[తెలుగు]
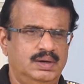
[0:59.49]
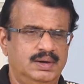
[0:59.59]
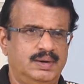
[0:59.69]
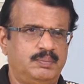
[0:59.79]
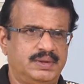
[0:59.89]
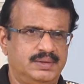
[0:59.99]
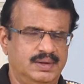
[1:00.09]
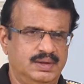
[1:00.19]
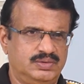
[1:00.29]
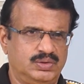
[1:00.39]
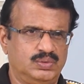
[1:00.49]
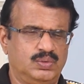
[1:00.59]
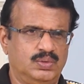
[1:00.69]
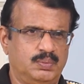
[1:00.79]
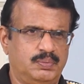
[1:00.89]
అంటే పెద్ద
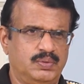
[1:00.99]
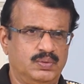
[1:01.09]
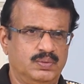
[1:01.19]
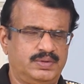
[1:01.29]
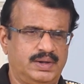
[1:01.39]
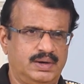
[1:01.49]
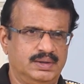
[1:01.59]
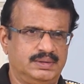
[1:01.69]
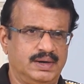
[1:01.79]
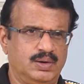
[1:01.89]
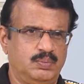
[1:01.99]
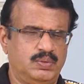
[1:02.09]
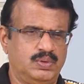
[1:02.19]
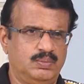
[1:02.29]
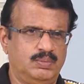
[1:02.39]
చదువుకోకపోవడం సరిగ్గా తినకపోవడం